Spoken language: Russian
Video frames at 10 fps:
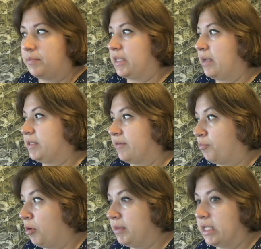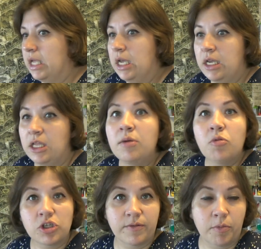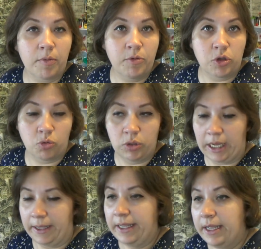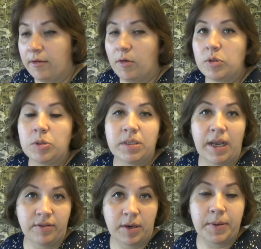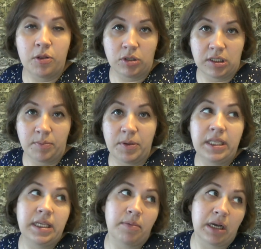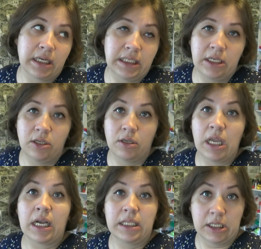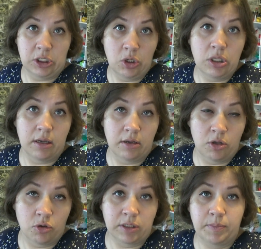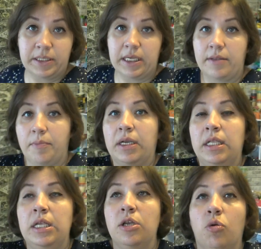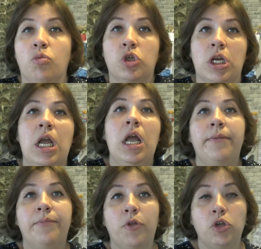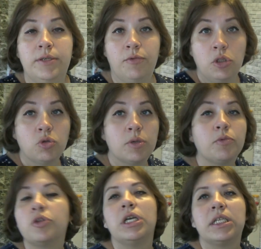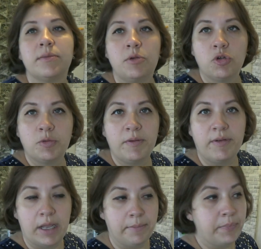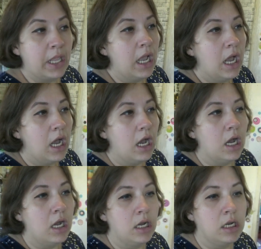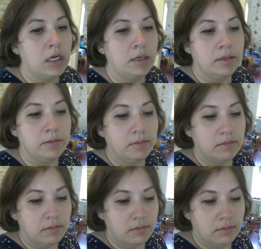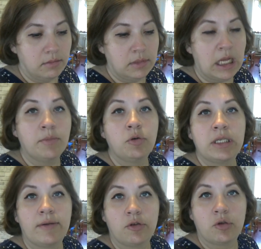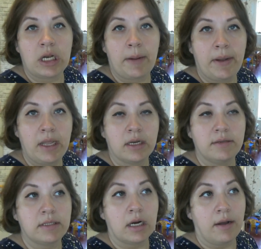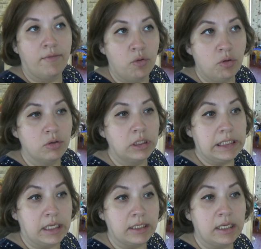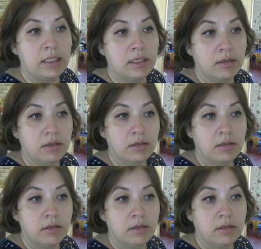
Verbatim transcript: пытаемся вспомнить и не можем вспомнить куда. В общем, завтра придется, перед тем, как идти, я хотела сегодня ее записать в поликлинику уже, но сегодня уже, получается, мы не успеваем. А, надо будет завтра с утра поехать в страховую, заказать